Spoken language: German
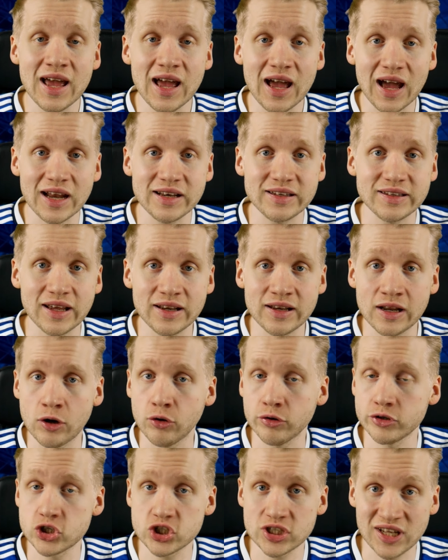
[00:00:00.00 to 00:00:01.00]
hat dann
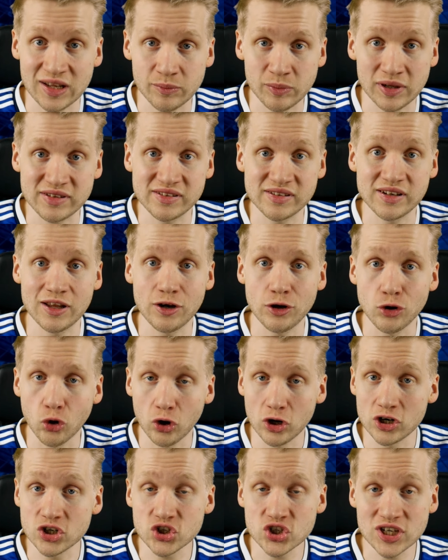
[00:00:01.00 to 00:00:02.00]
auch einen Startplatz in der
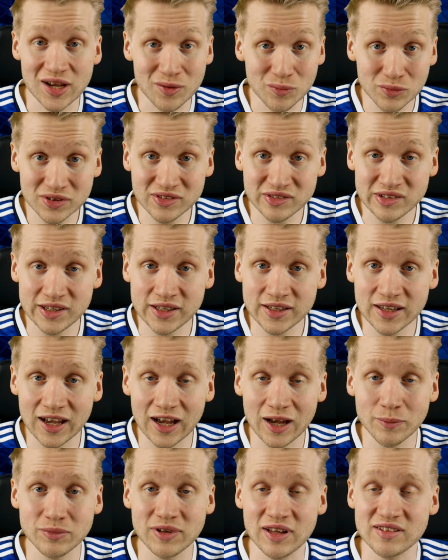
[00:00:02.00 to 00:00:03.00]
LOL Champions League gehabt.